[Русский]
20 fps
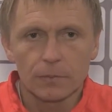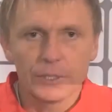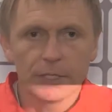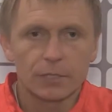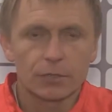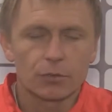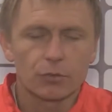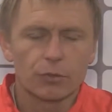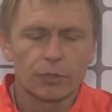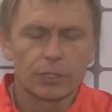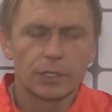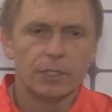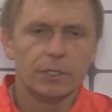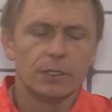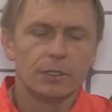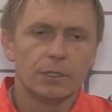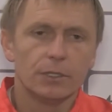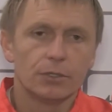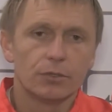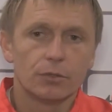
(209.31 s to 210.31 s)
Есть кое-какие
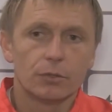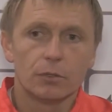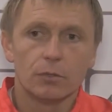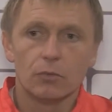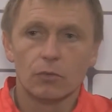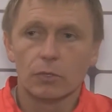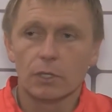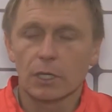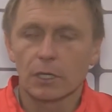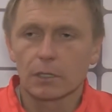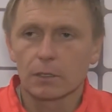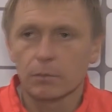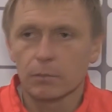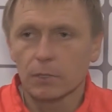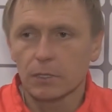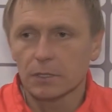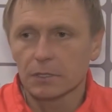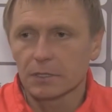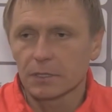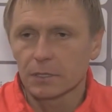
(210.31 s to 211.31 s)
недочеты. Ну так,
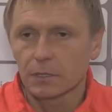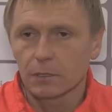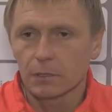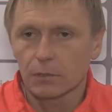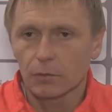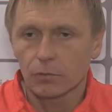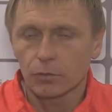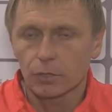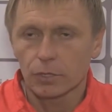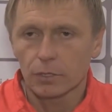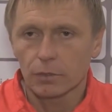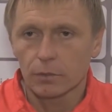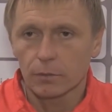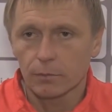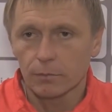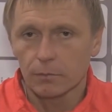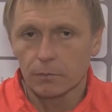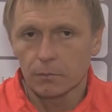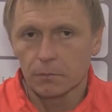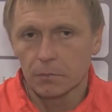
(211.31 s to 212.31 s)
молодцы, хорошие.
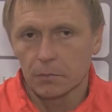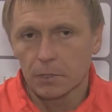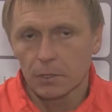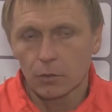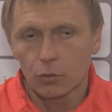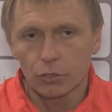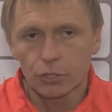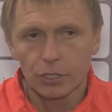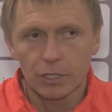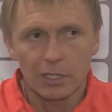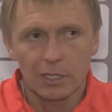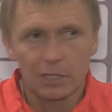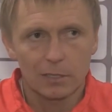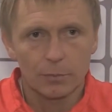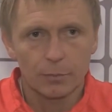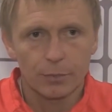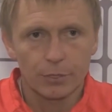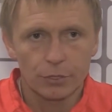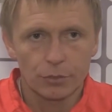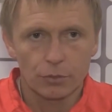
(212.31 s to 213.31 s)
Хорошая игра,
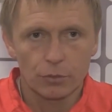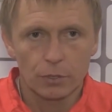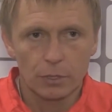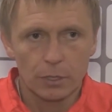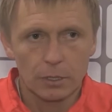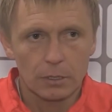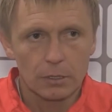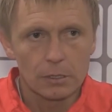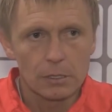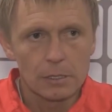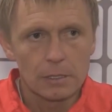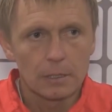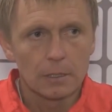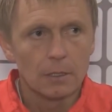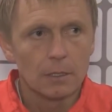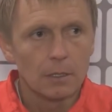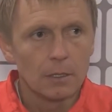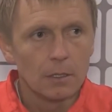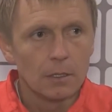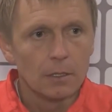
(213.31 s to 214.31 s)
напряженная.
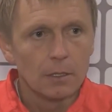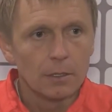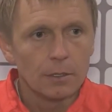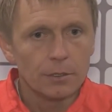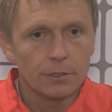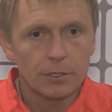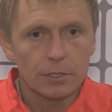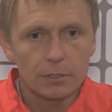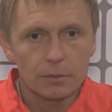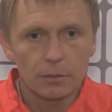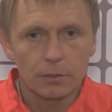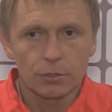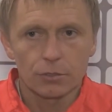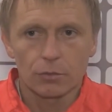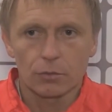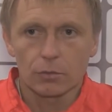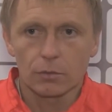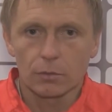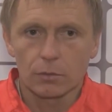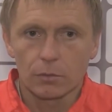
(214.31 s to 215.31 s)
Единственное,
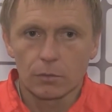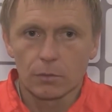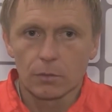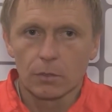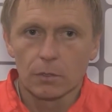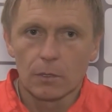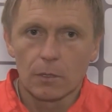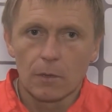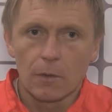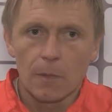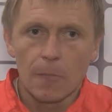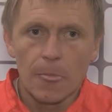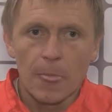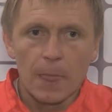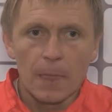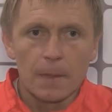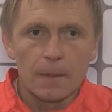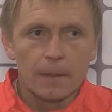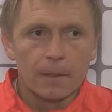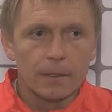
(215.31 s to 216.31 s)
что
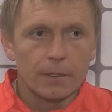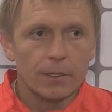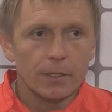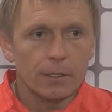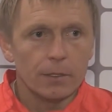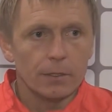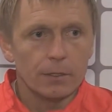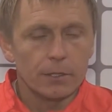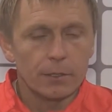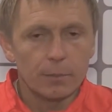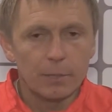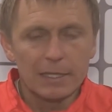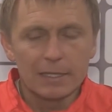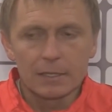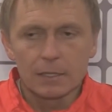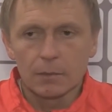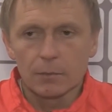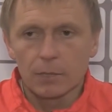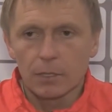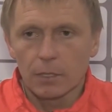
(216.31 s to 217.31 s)
и
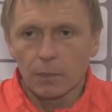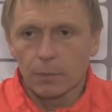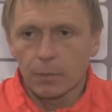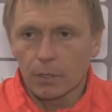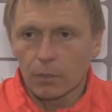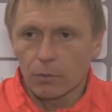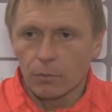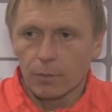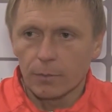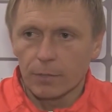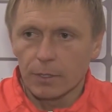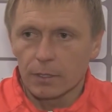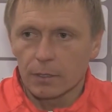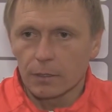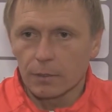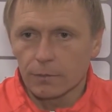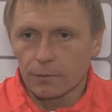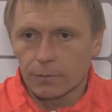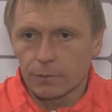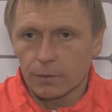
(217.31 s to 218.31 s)
теплица имела пару
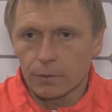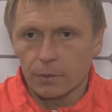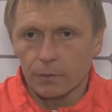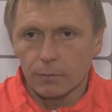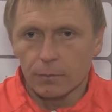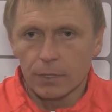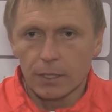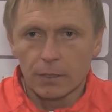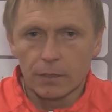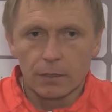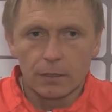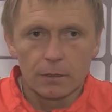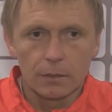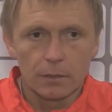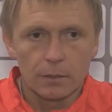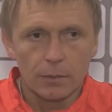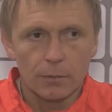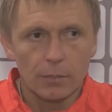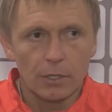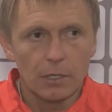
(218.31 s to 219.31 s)
моментов, и мы
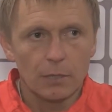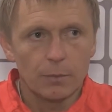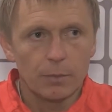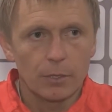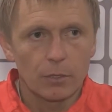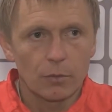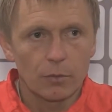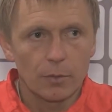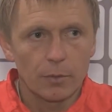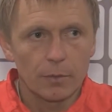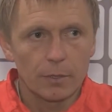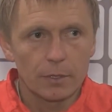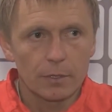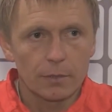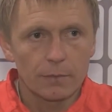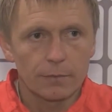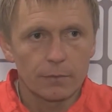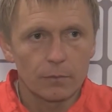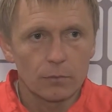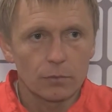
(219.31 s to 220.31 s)
имели пару моментов.